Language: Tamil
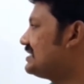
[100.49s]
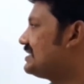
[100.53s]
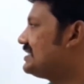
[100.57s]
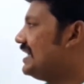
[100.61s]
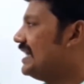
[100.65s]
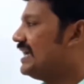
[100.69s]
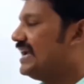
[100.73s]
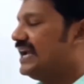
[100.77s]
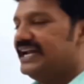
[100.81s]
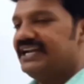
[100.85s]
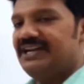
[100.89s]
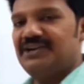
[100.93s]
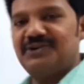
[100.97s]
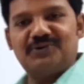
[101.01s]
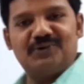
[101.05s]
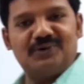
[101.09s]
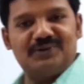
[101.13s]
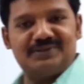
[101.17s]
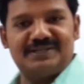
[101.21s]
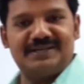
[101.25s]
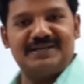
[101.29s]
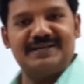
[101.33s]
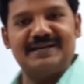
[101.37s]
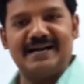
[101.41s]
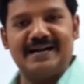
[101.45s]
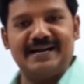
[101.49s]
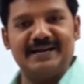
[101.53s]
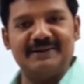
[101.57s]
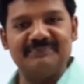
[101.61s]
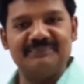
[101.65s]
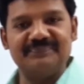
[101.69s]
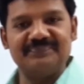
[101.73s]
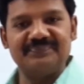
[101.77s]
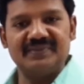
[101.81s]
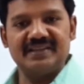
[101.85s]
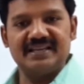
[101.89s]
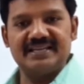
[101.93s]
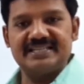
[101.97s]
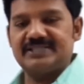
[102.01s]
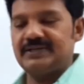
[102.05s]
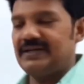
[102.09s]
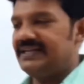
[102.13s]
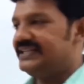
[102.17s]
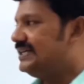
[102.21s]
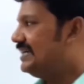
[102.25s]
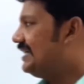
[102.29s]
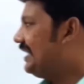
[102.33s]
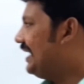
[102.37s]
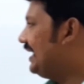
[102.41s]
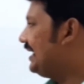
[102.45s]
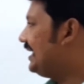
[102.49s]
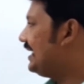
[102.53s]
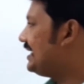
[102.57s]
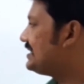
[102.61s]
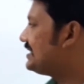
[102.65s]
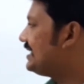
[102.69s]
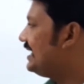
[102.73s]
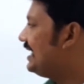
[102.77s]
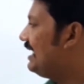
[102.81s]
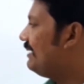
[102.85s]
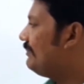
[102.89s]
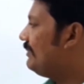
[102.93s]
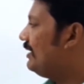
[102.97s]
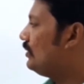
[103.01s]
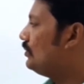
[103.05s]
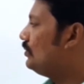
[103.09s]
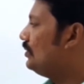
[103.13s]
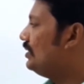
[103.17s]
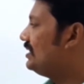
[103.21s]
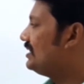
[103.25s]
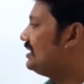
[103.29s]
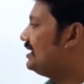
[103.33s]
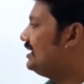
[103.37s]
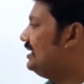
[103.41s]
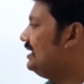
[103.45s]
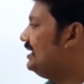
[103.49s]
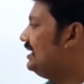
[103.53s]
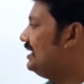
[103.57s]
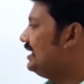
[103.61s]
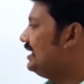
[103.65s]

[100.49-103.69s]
செகண்ட்னு கொடுத்துருக்காங்க ஸோ இந்த டேட்டாஸ் எல்லாமே கொடுத்து